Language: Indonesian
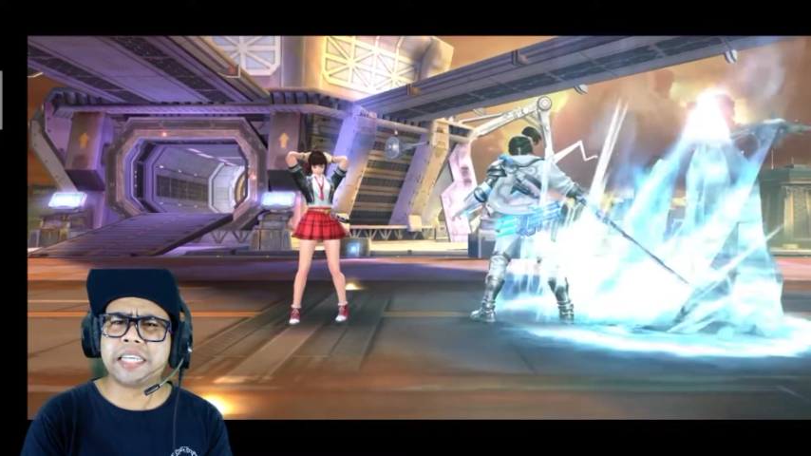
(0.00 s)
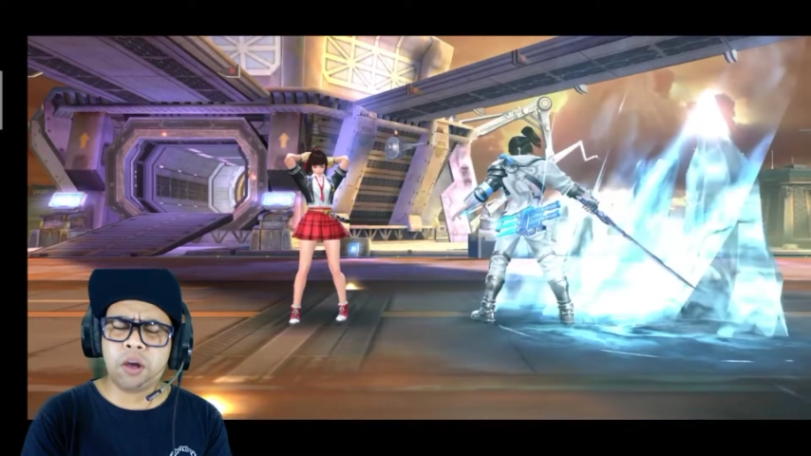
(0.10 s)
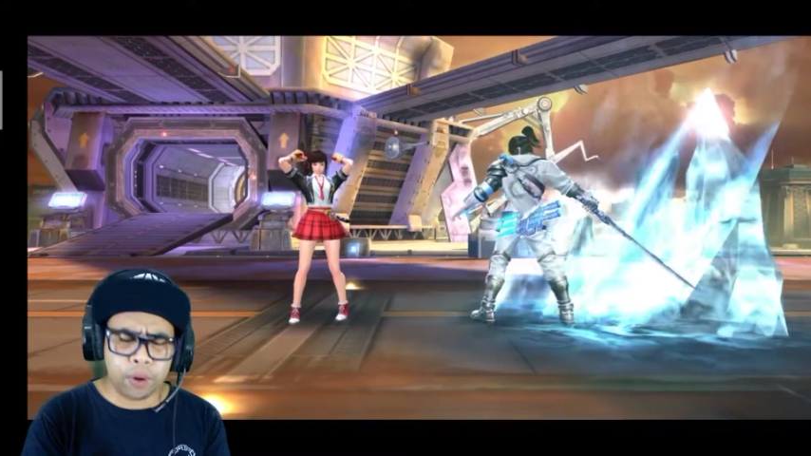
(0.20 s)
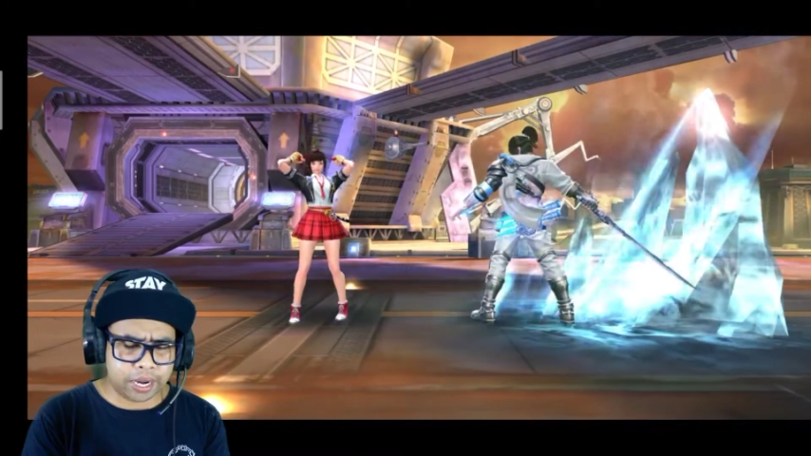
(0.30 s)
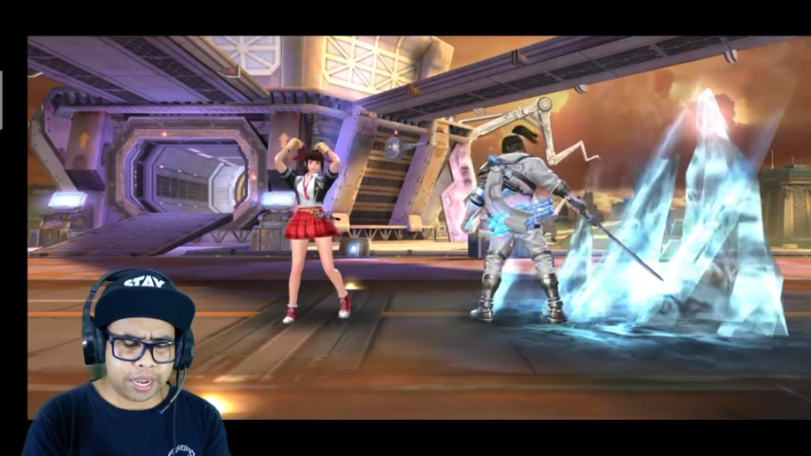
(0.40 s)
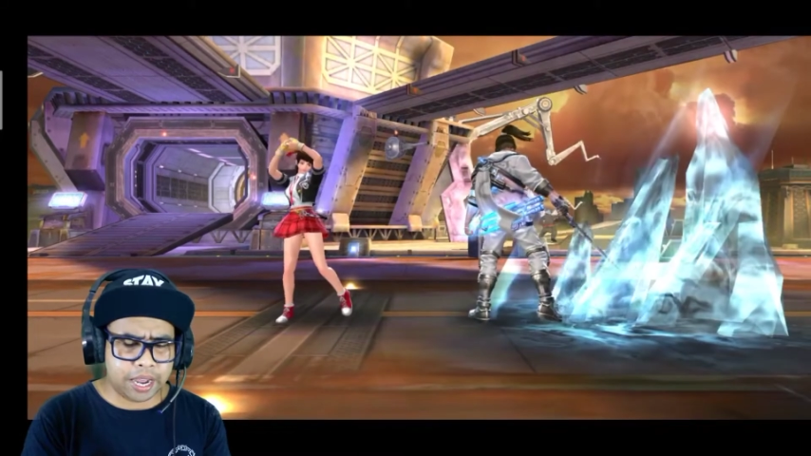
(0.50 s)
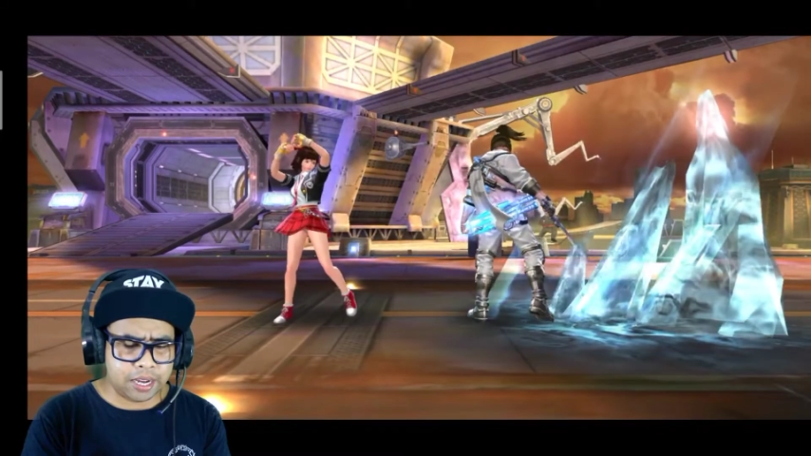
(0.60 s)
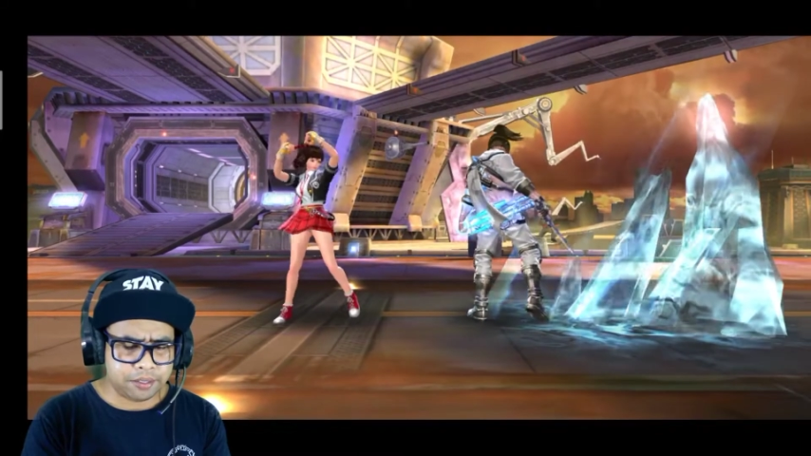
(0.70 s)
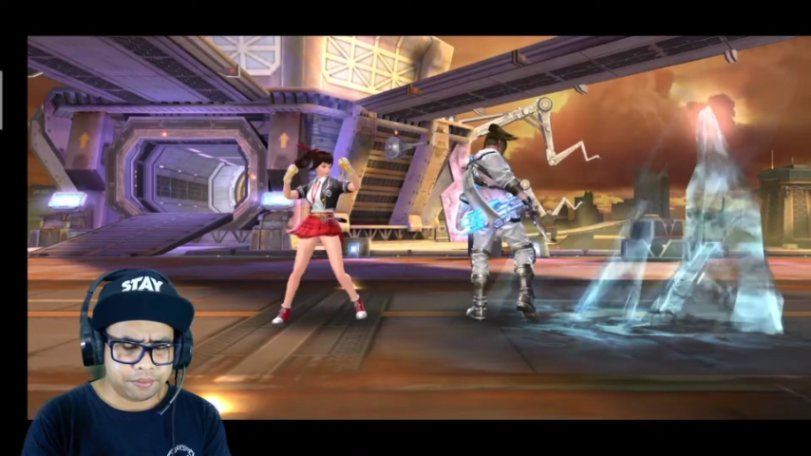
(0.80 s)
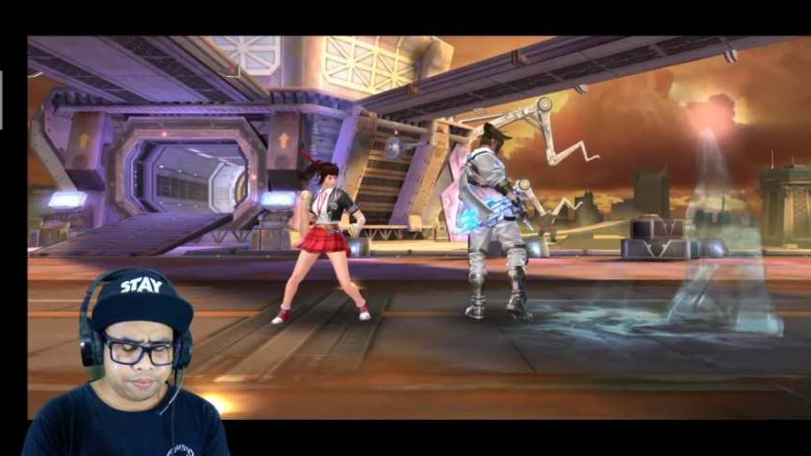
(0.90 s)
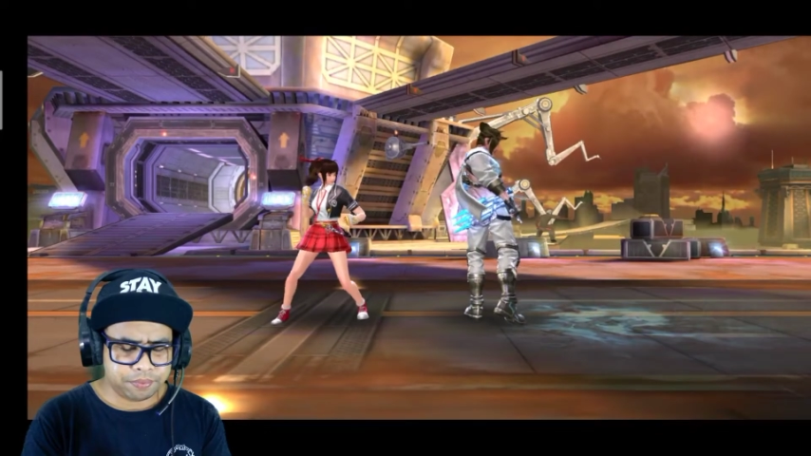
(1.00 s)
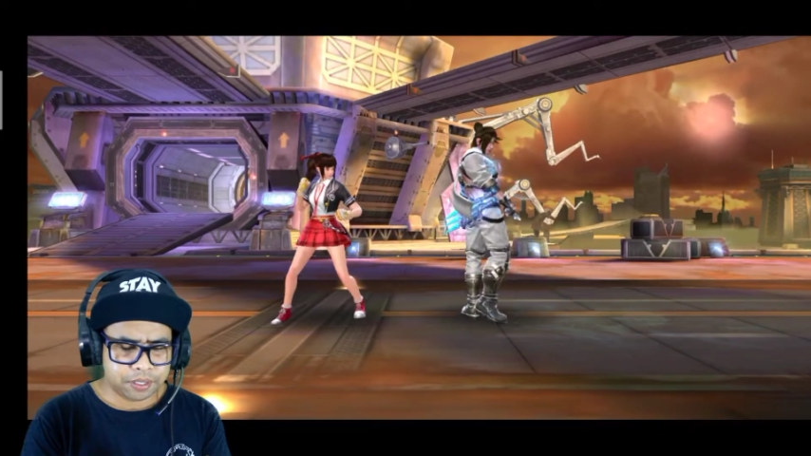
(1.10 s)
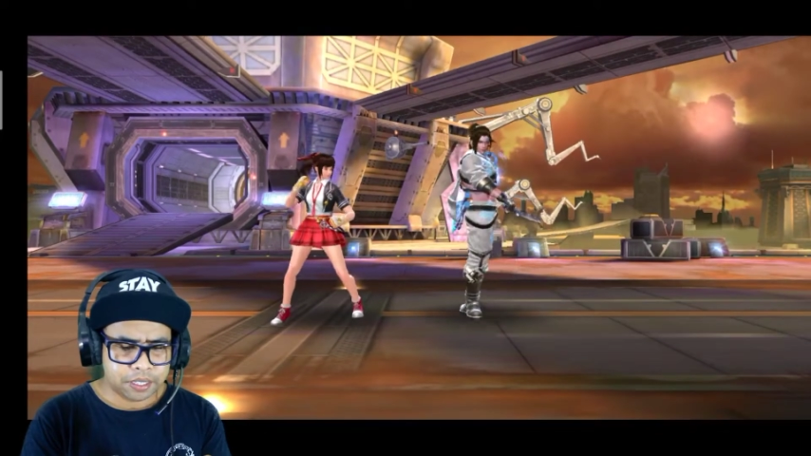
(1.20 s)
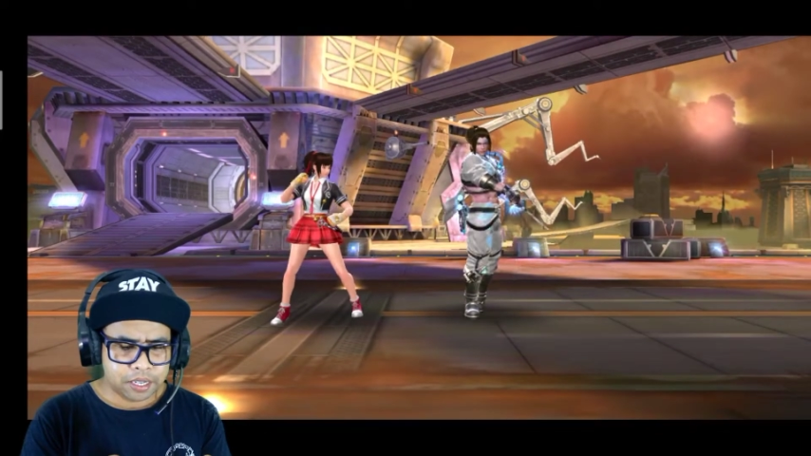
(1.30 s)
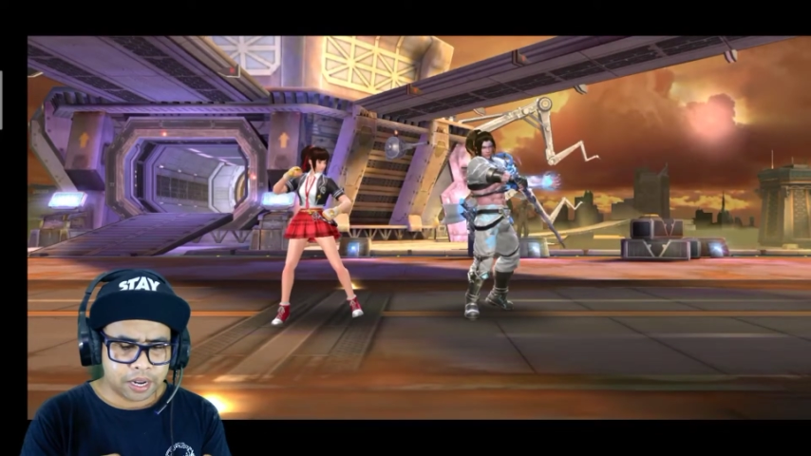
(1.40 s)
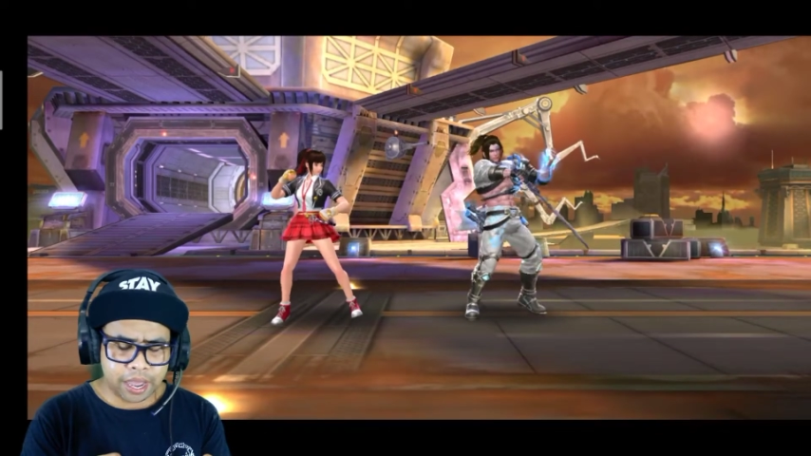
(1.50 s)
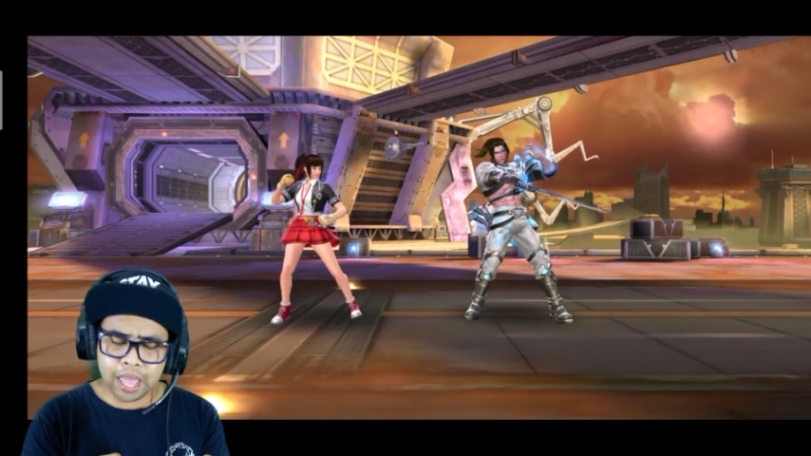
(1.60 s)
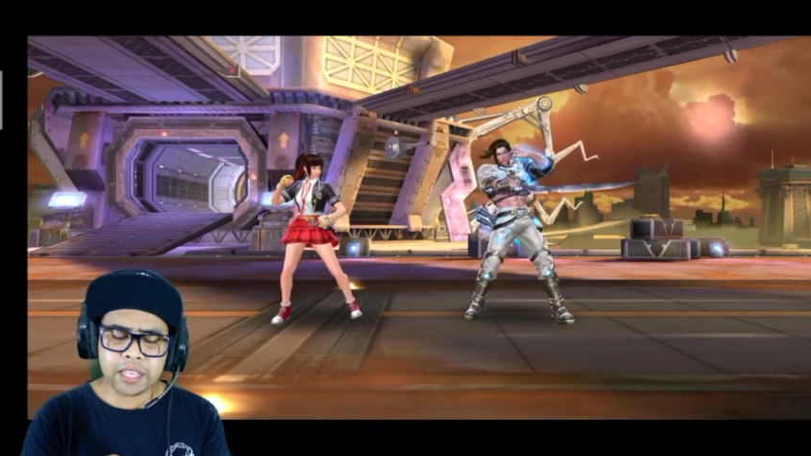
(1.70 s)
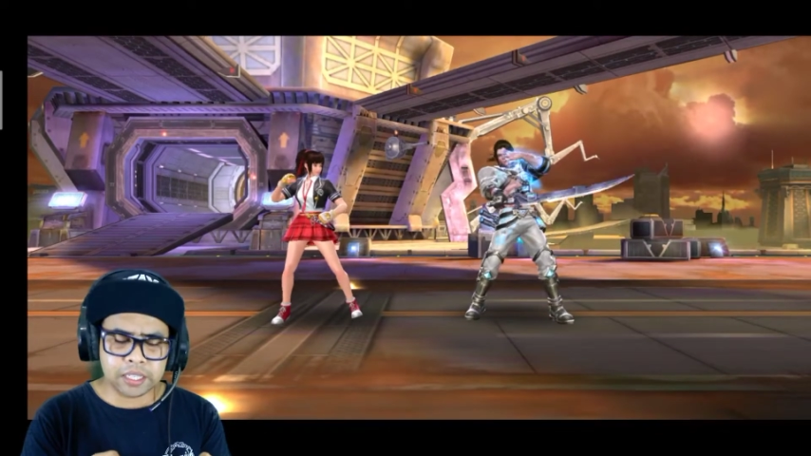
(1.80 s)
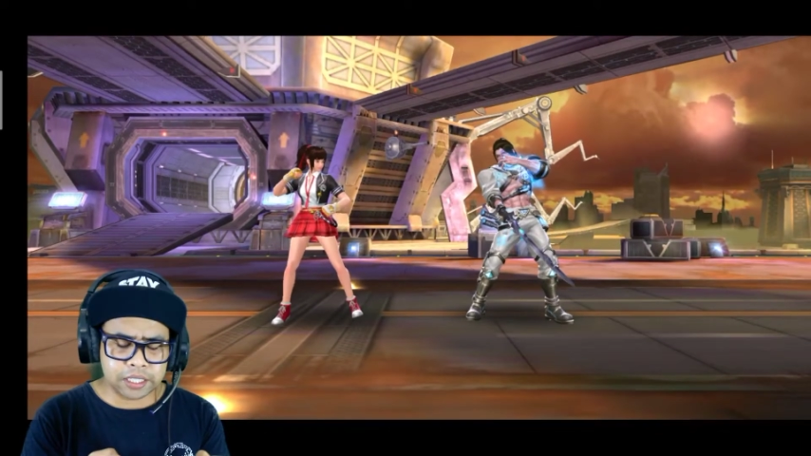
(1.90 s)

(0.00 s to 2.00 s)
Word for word: cewek ya kayaknya